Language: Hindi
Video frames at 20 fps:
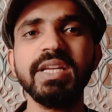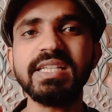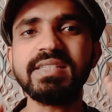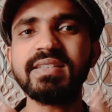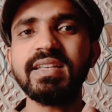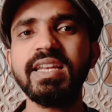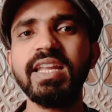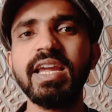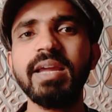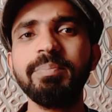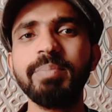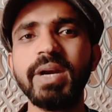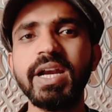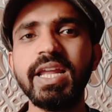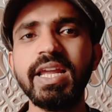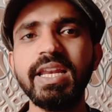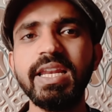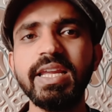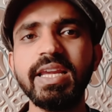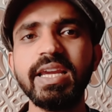इसलिए
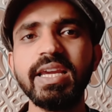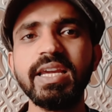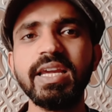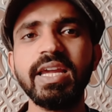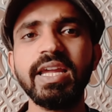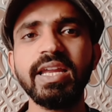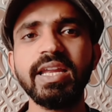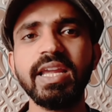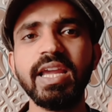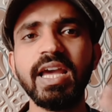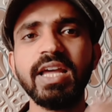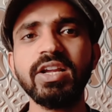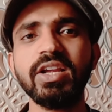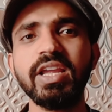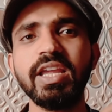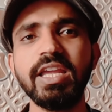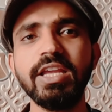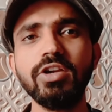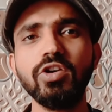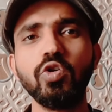पढ़े लिखे हैं क्या
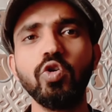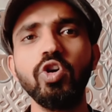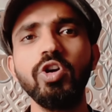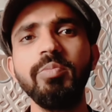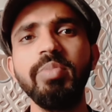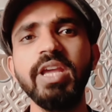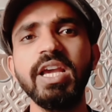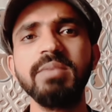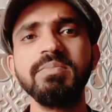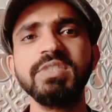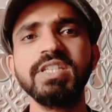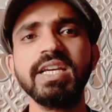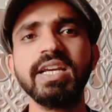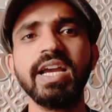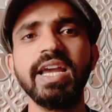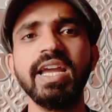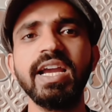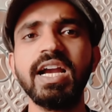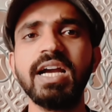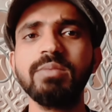कि कोई भी हमसे
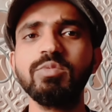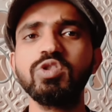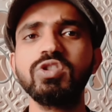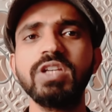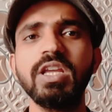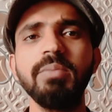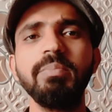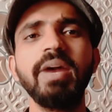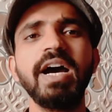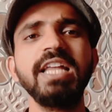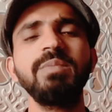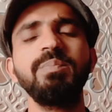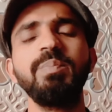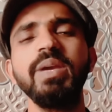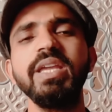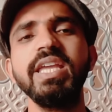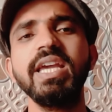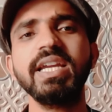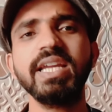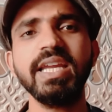कहेगा हम उसकी बात
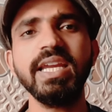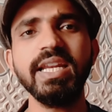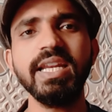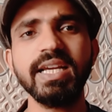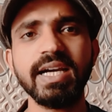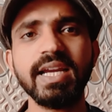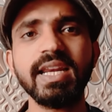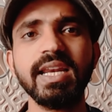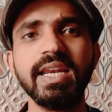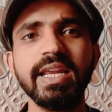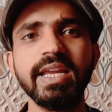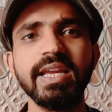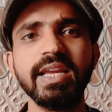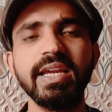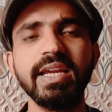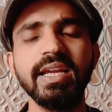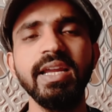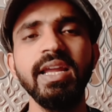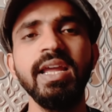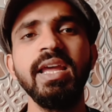पे यकीन कर
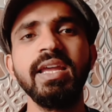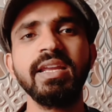लेंगे